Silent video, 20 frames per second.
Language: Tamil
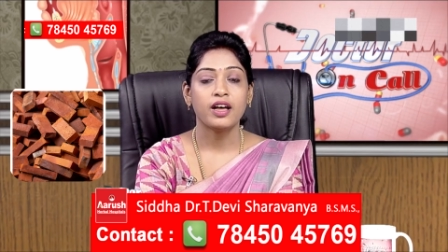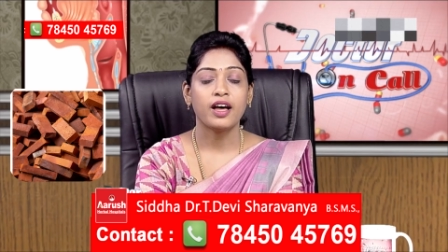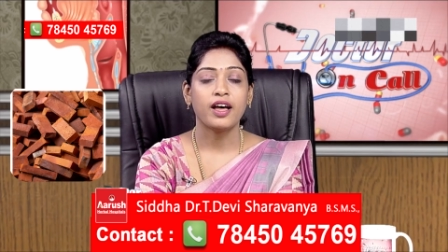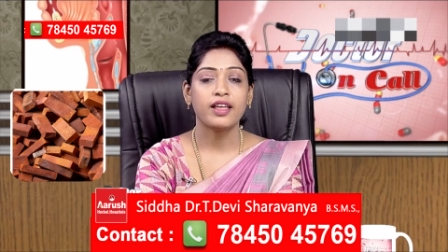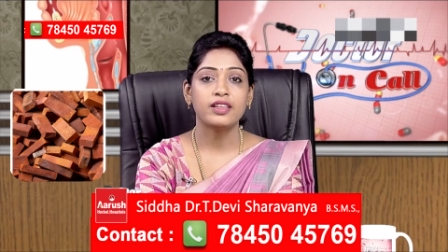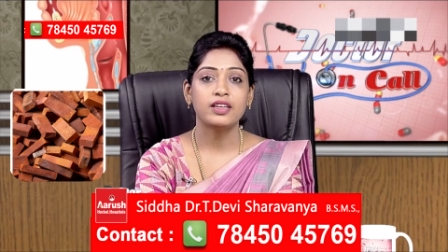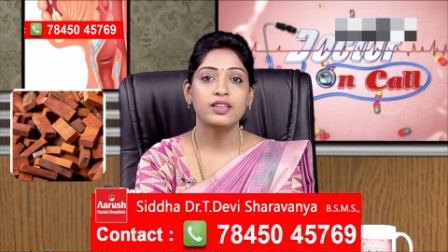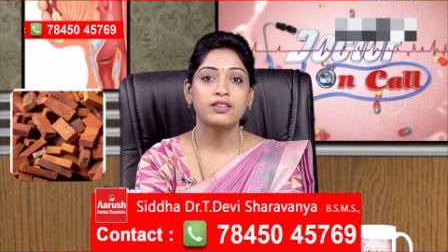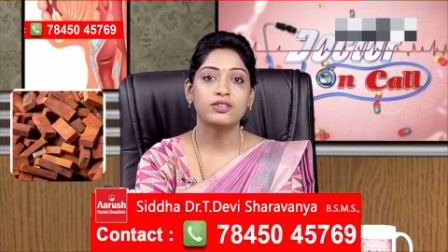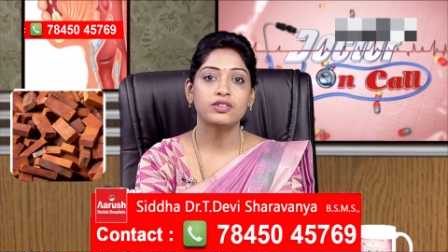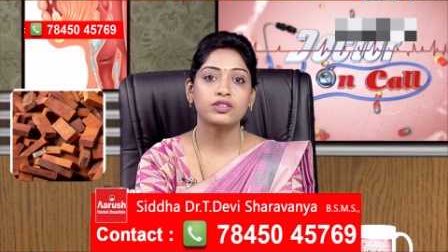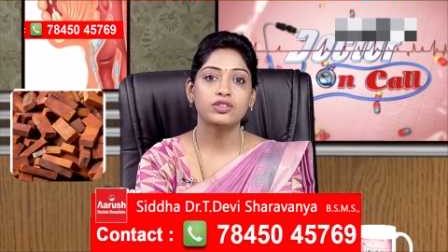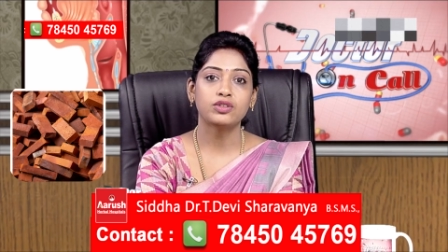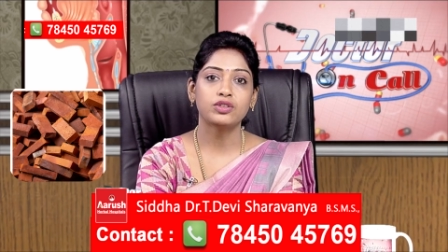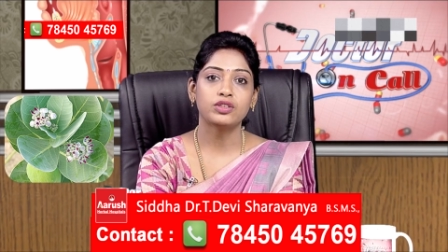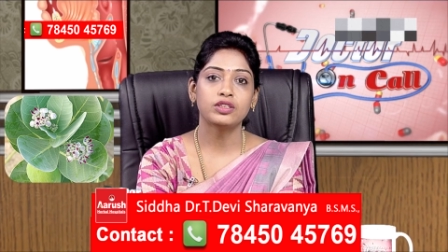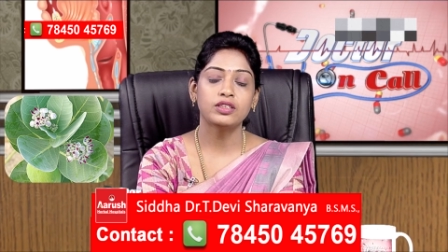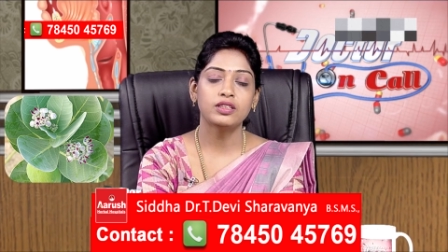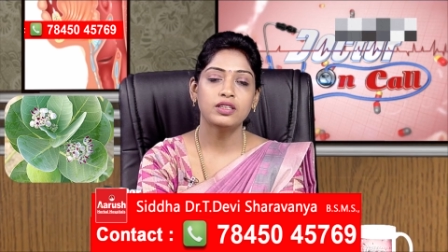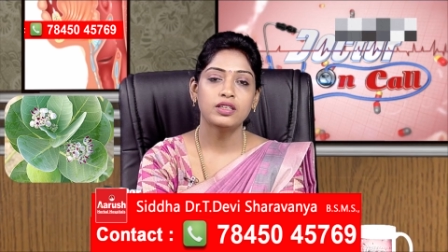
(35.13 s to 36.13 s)
அதில் வந்து
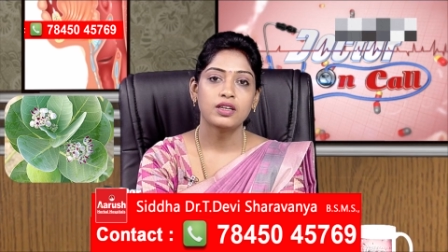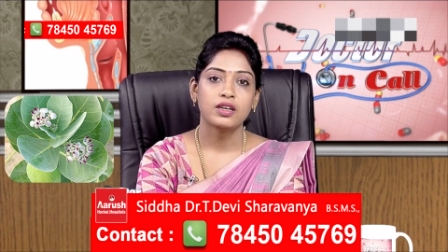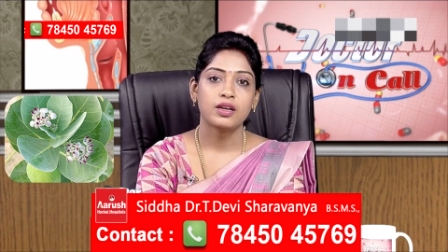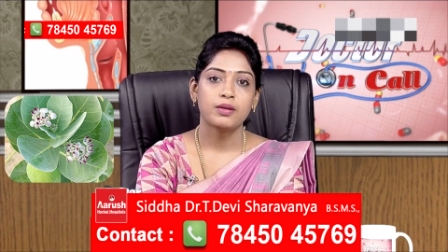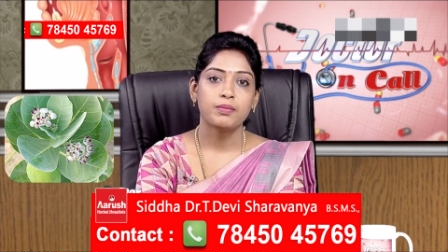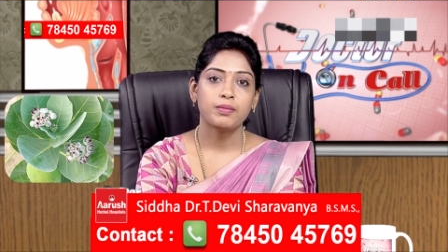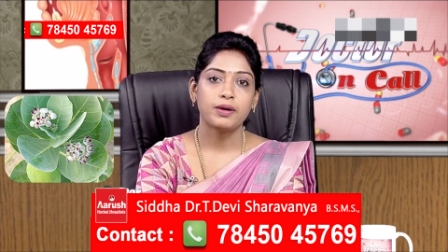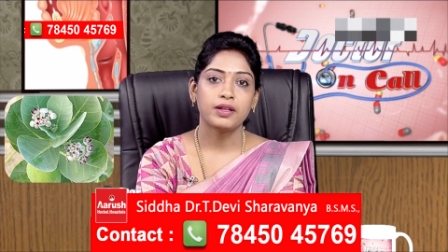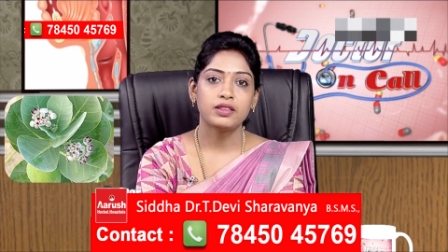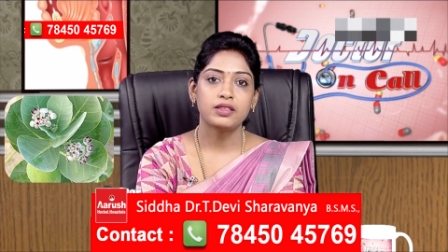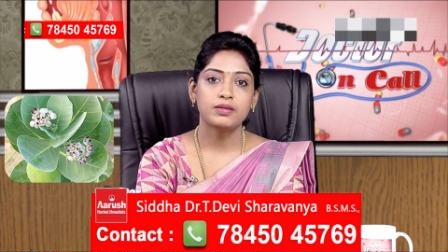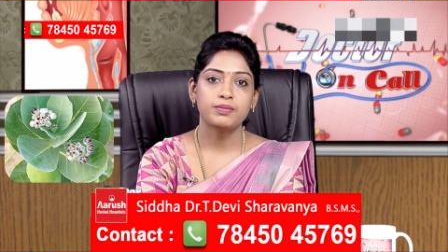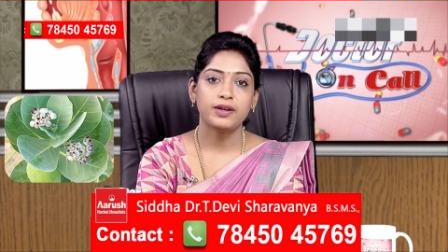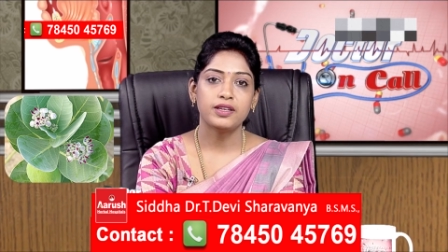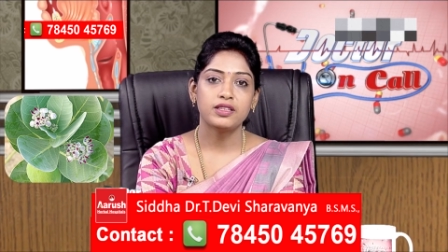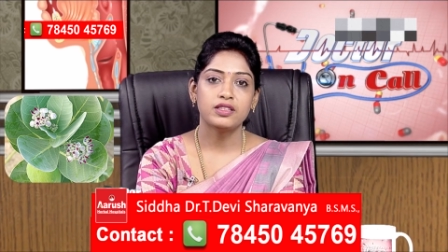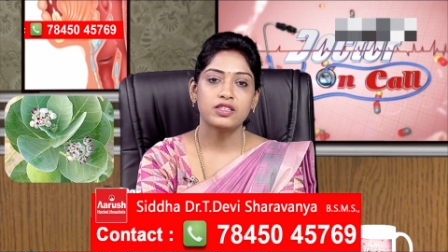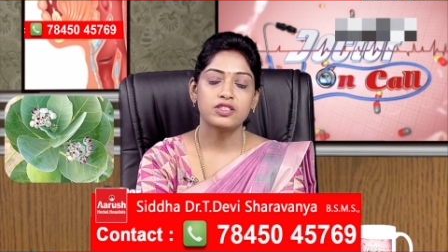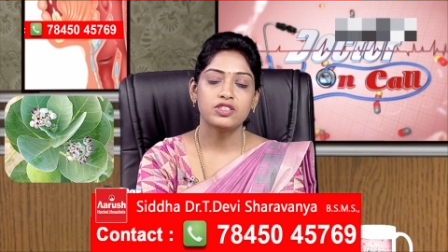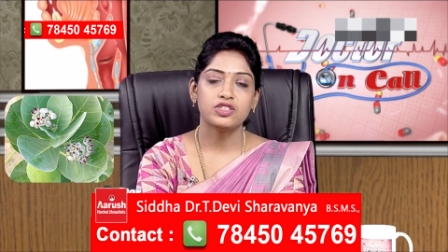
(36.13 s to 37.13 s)
ஒரு பத்து
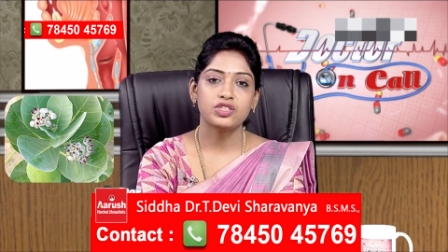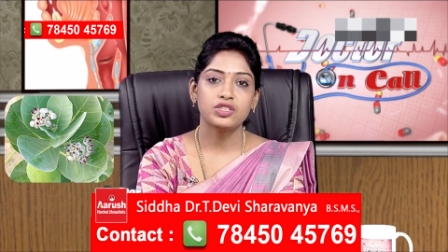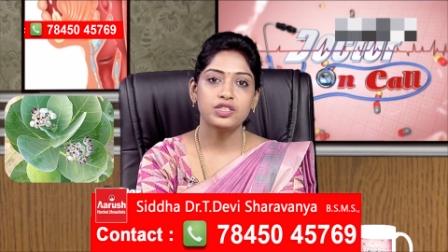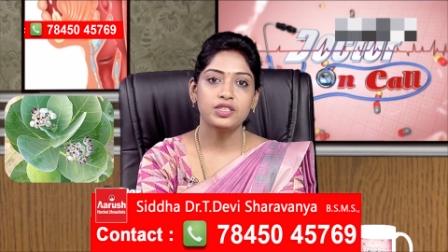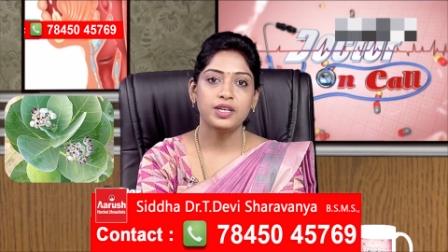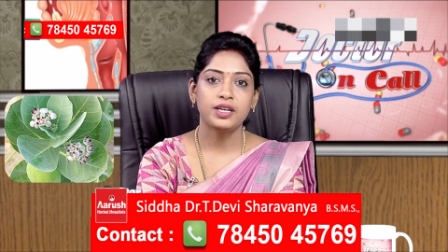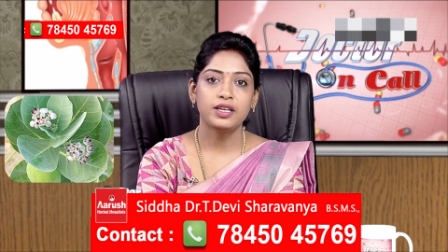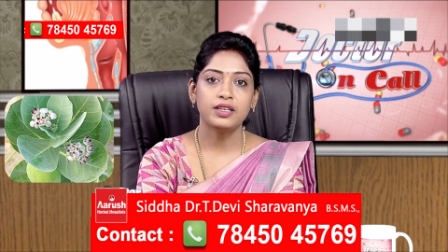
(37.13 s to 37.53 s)
பதினஞ்சு